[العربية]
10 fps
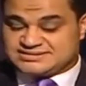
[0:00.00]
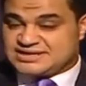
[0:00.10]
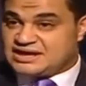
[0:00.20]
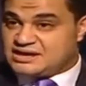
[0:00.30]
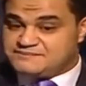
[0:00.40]

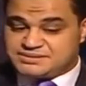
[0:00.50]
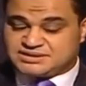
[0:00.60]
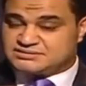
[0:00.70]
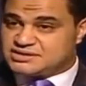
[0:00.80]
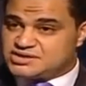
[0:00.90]
الاصحاب
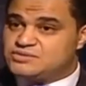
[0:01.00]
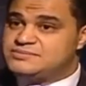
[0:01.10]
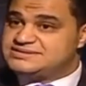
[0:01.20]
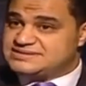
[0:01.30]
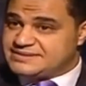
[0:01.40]

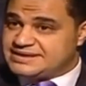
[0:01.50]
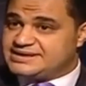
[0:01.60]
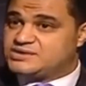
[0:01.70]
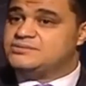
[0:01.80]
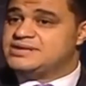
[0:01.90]
بتختاريهم من
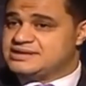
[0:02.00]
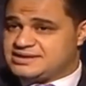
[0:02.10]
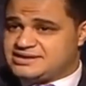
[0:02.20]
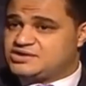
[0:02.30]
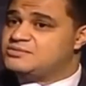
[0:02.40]
زمايلك ومن
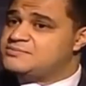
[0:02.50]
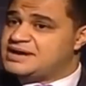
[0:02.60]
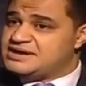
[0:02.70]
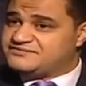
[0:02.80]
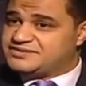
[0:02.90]
جيرانك
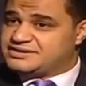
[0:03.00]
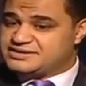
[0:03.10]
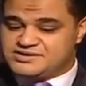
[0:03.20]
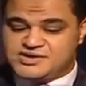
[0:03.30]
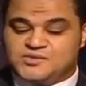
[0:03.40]
ومن معارفك
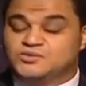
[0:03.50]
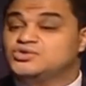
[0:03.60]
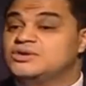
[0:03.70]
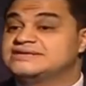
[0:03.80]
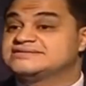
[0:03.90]
تمام
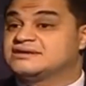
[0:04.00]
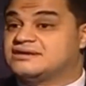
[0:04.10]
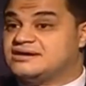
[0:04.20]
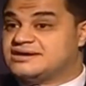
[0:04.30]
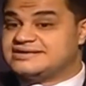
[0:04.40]
ودول
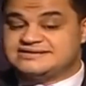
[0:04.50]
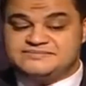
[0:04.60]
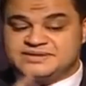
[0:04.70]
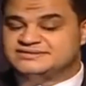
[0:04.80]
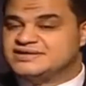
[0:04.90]
اصدقاء
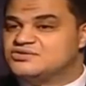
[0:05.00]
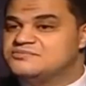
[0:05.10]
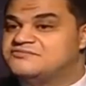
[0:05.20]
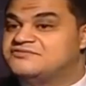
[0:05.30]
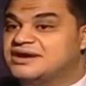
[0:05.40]
يتم
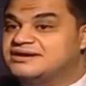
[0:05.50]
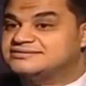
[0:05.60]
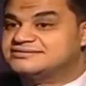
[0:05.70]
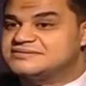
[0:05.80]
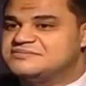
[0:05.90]
اختيارهم
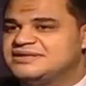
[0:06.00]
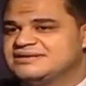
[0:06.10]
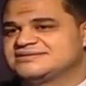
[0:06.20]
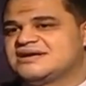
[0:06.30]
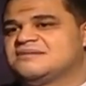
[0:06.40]
فقط
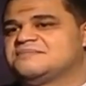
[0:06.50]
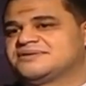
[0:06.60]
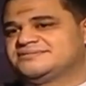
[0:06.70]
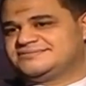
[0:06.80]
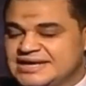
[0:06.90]
من الاصحاب
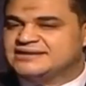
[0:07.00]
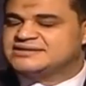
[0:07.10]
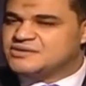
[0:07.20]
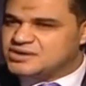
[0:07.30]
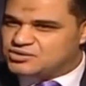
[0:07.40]

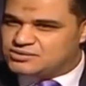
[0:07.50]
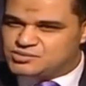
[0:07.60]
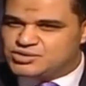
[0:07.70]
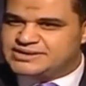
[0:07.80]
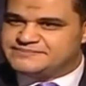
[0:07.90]

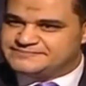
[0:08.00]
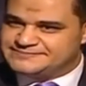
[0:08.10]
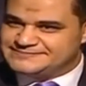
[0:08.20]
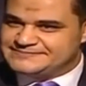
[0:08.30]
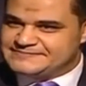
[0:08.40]
التوقع مؤلم
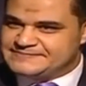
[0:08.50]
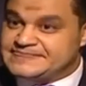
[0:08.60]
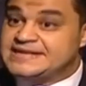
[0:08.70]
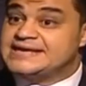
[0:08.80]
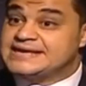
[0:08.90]
قوي
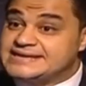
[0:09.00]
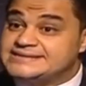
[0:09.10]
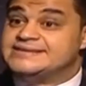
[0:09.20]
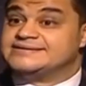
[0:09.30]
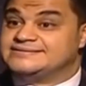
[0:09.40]

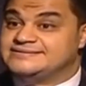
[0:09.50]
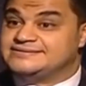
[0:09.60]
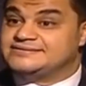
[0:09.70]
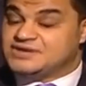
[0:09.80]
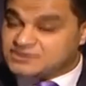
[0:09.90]
جدا
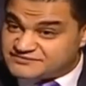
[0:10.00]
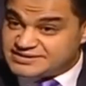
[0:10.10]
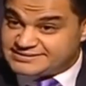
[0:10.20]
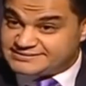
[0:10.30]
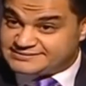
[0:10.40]

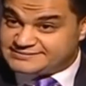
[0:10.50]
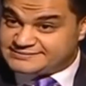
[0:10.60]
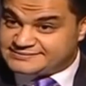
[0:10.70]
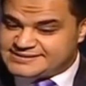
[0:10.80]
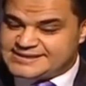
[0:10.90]
تعرفي ليه
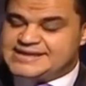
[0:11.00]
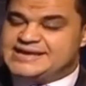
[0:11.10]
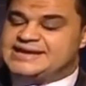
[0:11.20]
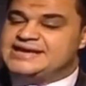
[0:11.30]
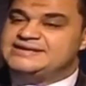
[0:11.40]
ليه
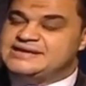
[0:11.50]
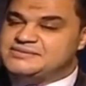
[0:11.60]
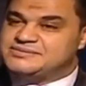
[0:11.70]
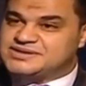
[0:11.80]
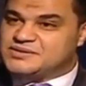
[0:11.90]
لان
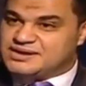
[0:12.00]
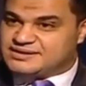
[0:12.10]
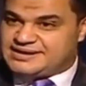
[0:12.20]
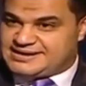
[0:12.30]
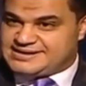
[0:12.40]
لما
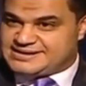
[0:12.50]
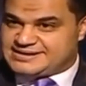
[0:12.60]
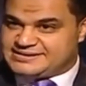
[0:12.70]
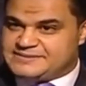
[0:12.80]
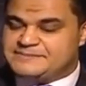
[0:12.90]
بتوقع
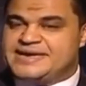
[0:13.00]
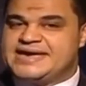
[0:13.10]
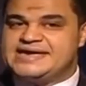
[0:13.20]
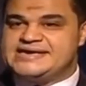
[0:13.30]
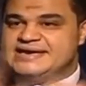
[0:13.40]
حاجه
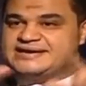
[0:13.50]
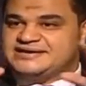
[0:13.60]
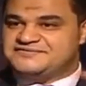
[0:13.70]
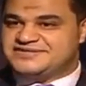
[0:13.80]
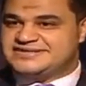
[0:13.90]

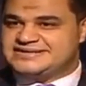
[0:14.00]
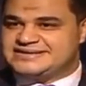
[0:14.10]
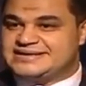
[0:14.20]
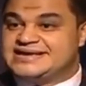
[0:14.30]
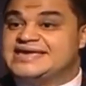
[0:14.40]
بهيئ
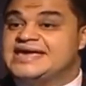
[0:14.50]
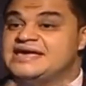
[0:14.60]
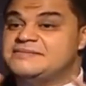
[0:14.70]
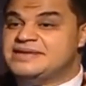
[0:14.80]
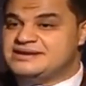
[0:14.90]
نفسي
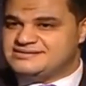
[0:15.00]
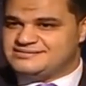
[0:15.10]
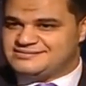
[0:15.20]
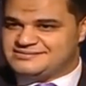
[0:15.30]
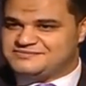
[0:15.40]
كاملا